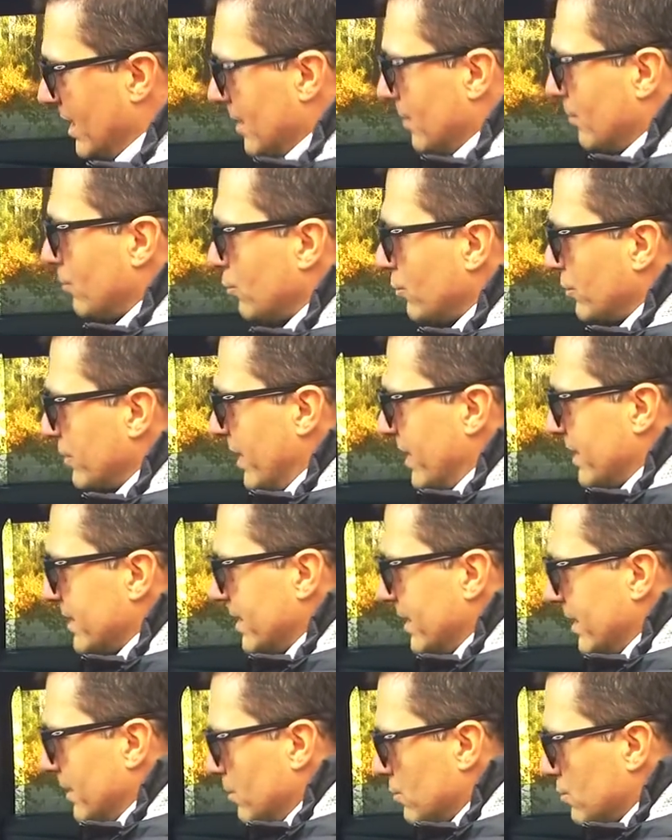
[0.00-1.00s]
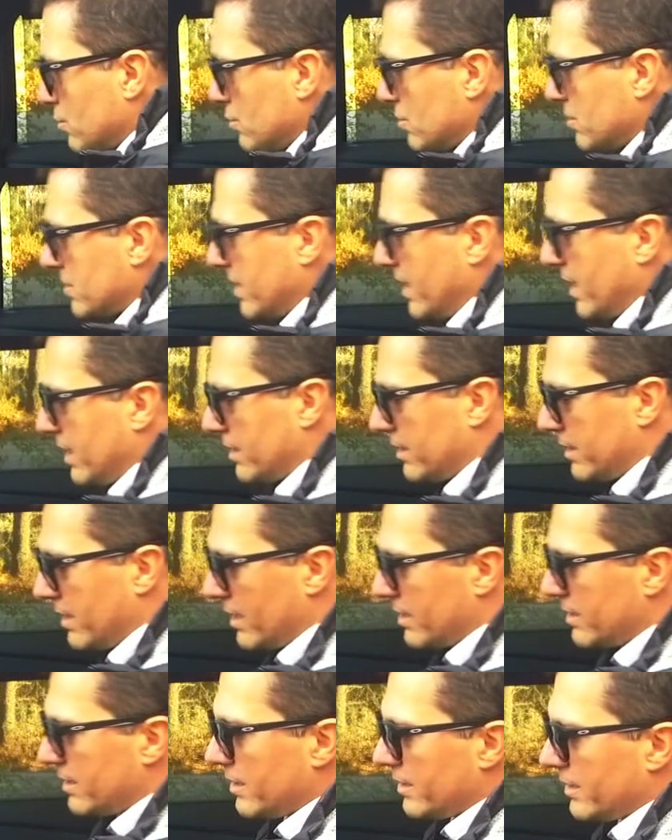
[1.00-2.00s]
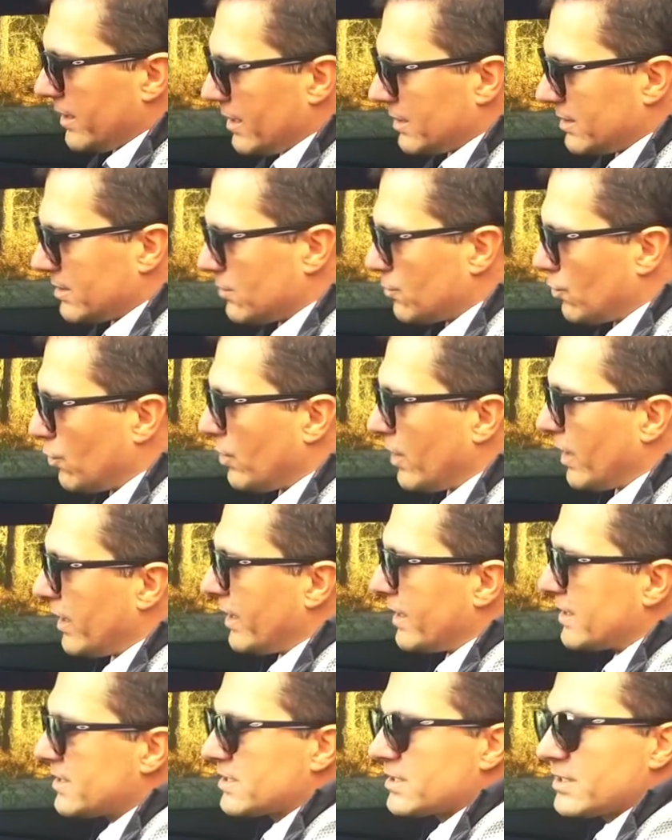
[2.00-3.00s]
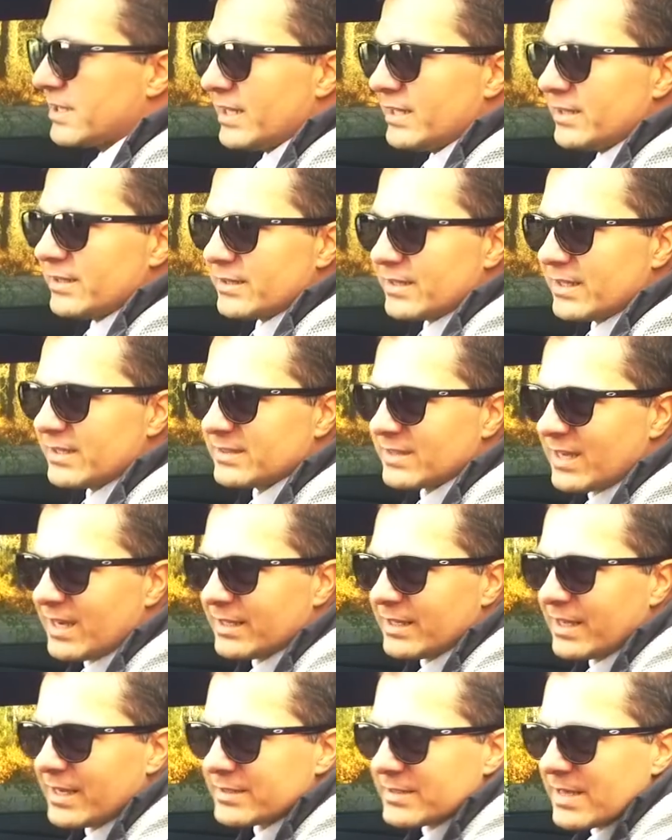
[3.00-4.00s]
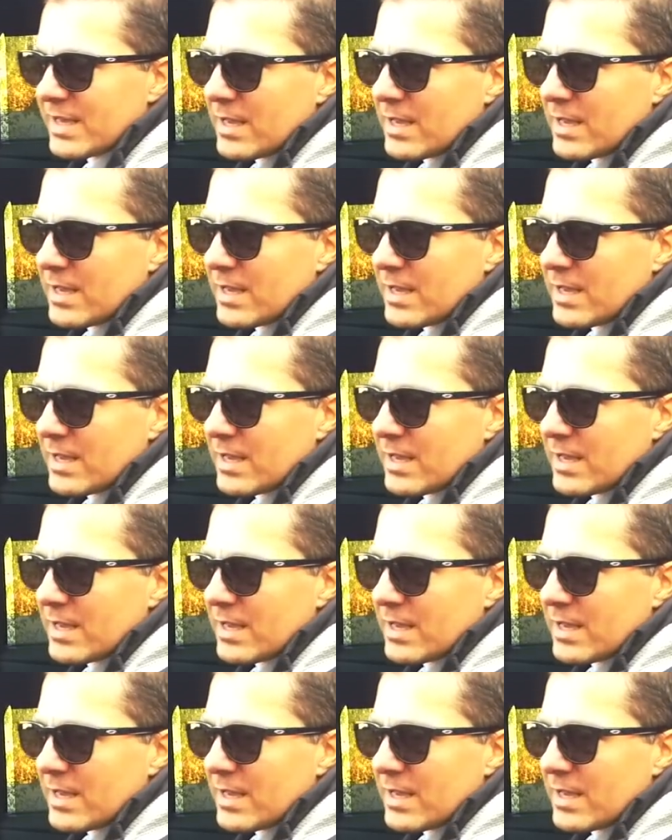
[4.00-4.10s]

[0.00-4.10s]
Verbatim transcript: Bunlar da uzun seyahatlerde hayatı kolaylaştıran detaylar.